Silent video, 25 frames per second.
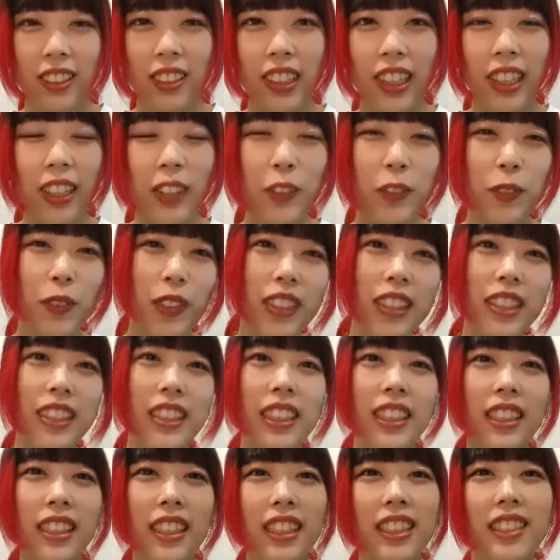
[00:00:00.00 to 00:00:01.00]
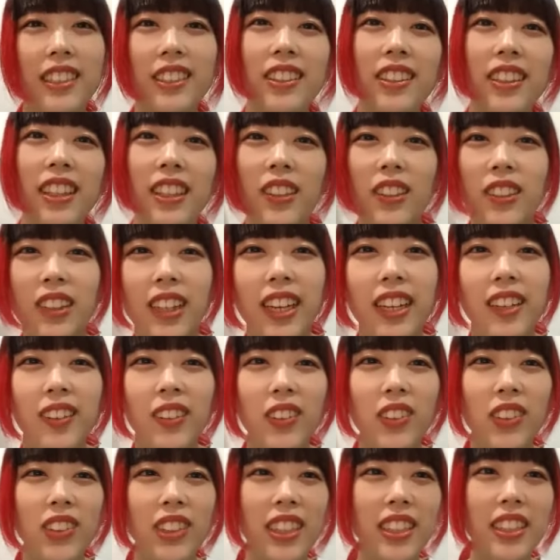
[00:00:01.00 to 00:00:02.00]
えうますぎて引くけど太
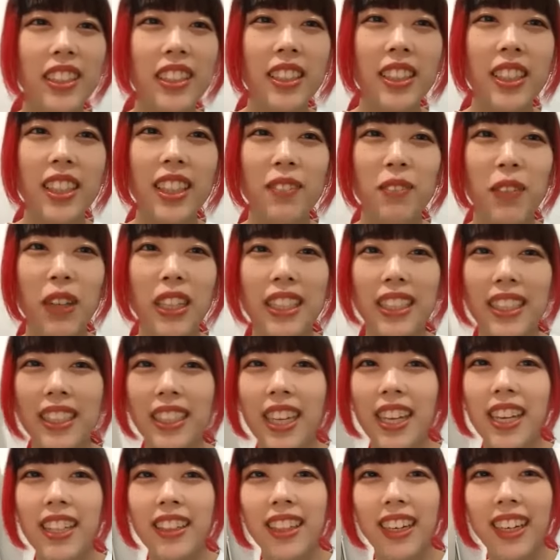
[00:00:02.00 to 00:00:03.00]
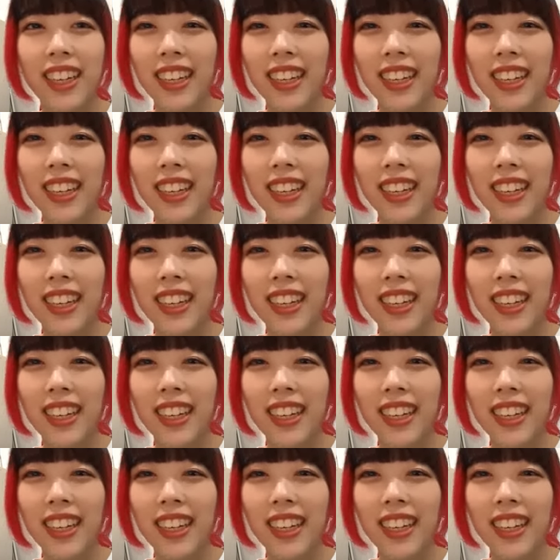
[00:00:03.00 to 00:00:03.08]
鼓の達人バンジで下手